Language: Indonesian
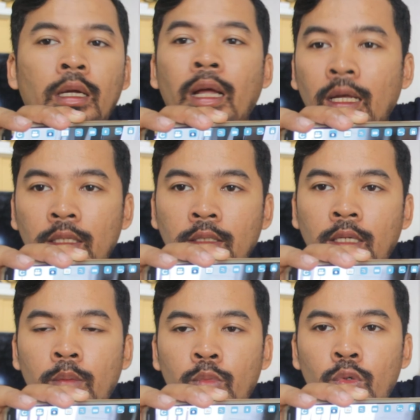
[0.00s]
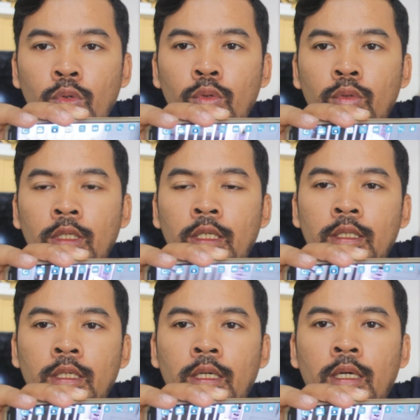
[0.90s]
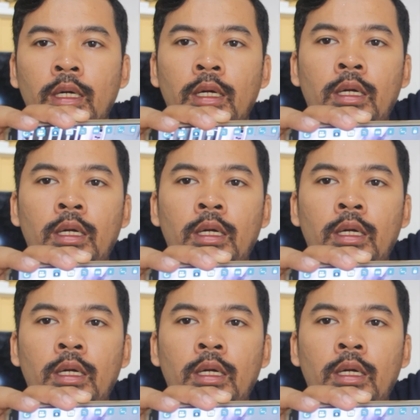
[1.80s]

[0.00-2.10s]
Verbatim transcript: enggak tersambung ininya